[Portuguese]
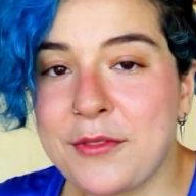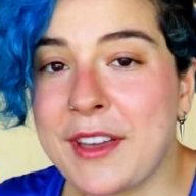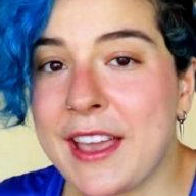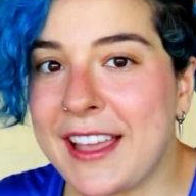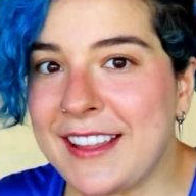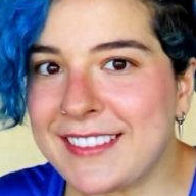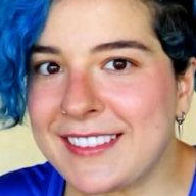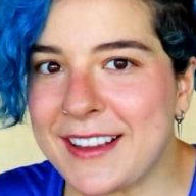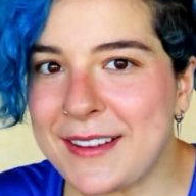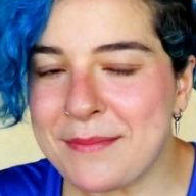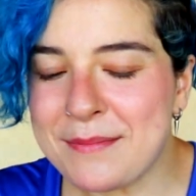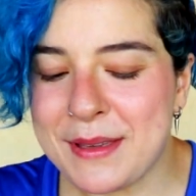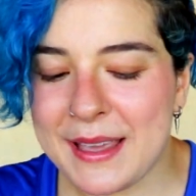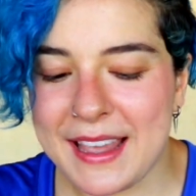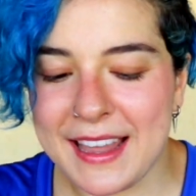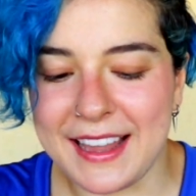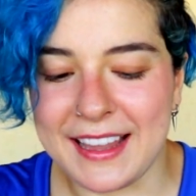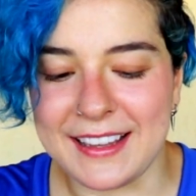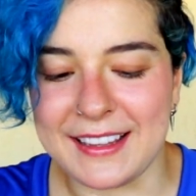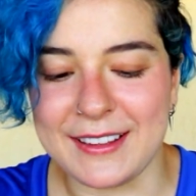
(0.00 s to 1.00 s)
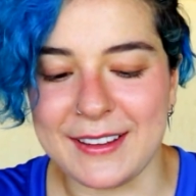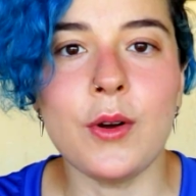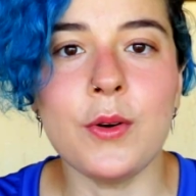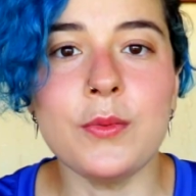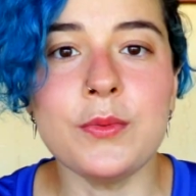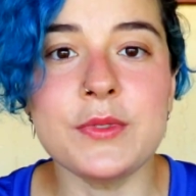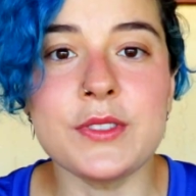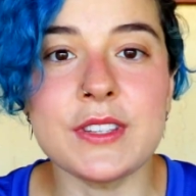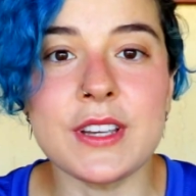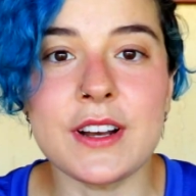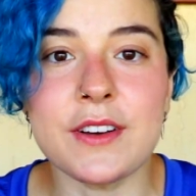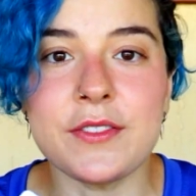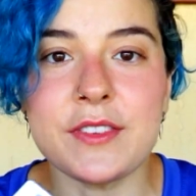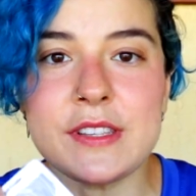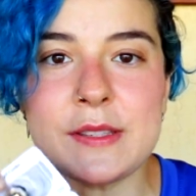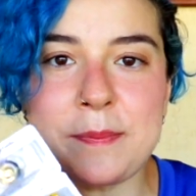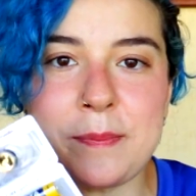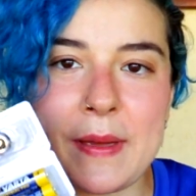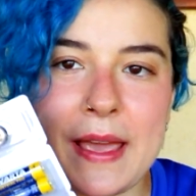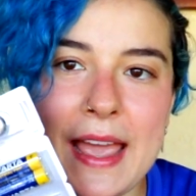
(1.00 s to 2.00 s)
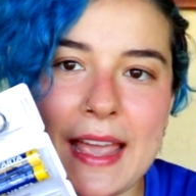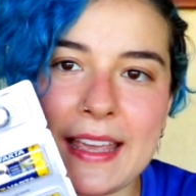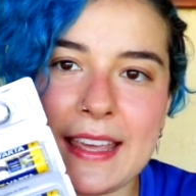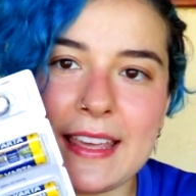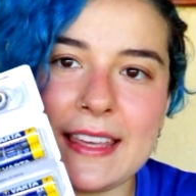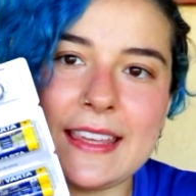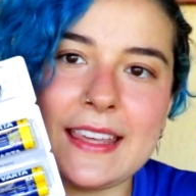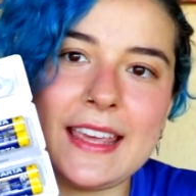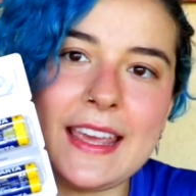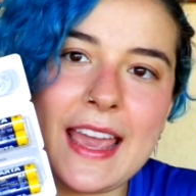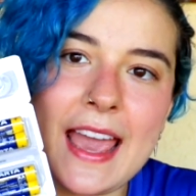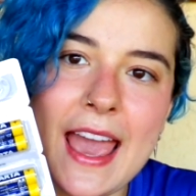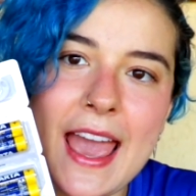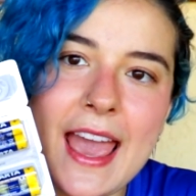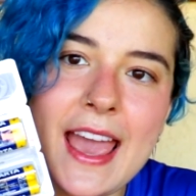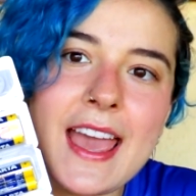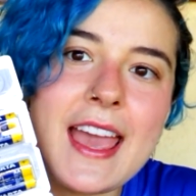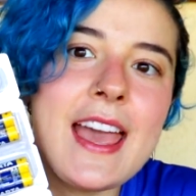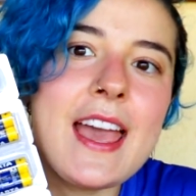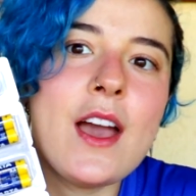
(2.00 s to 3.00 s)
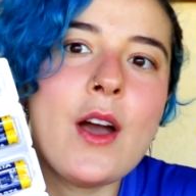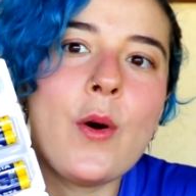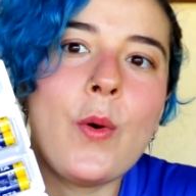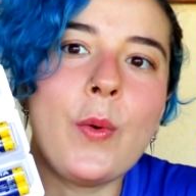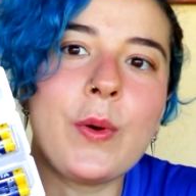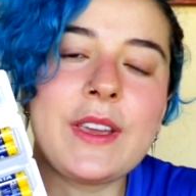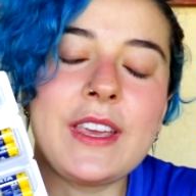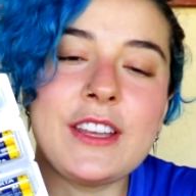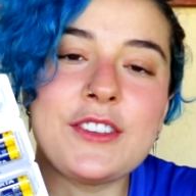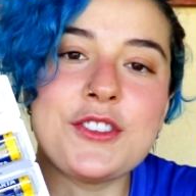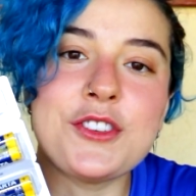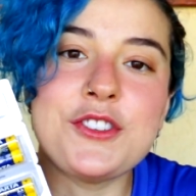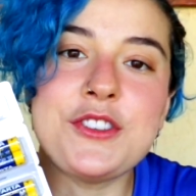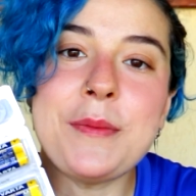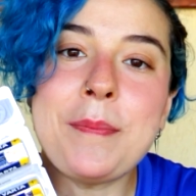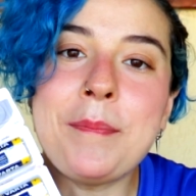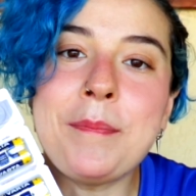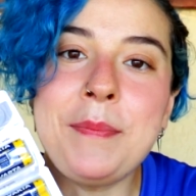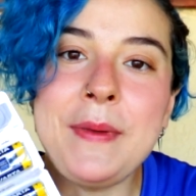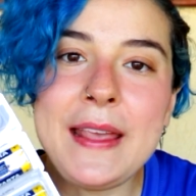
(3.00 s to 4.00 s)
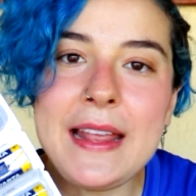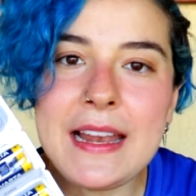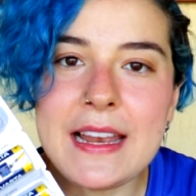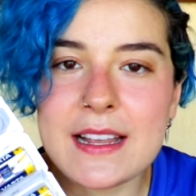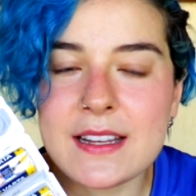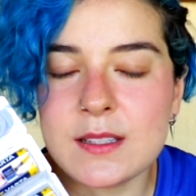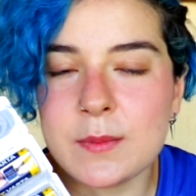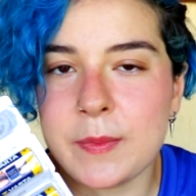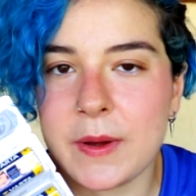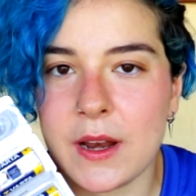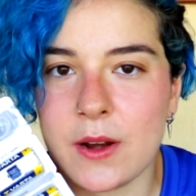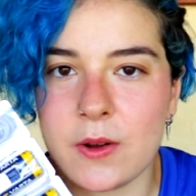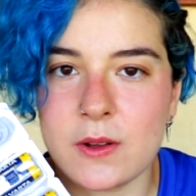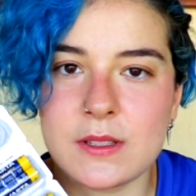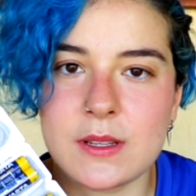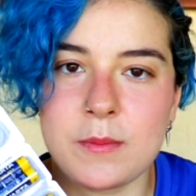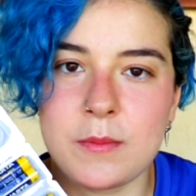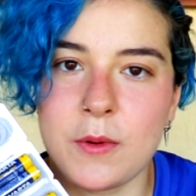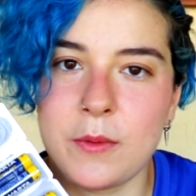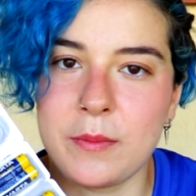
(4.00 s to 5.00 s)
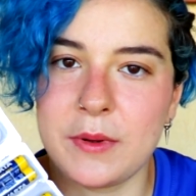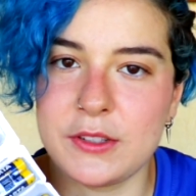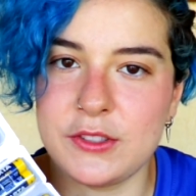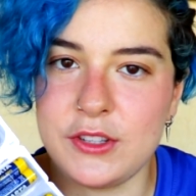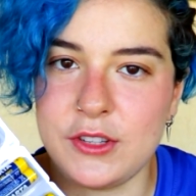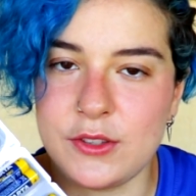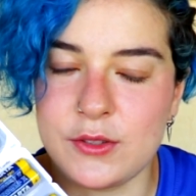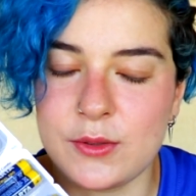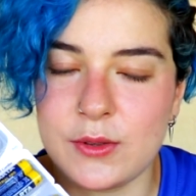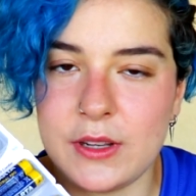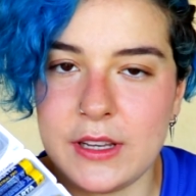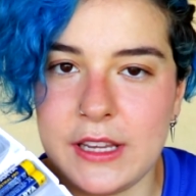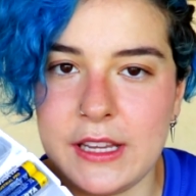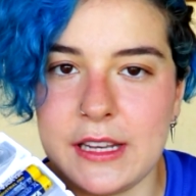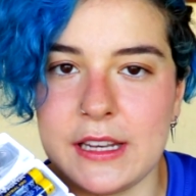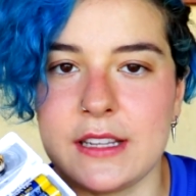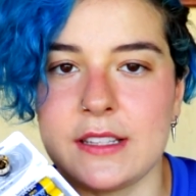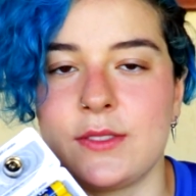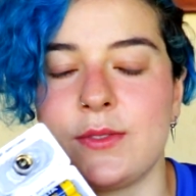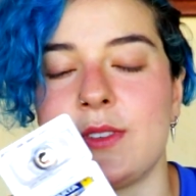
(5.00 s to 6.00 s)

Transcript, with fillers: Vem também um Service Pack que é o kit de pilhas para nossa bomba de insulina.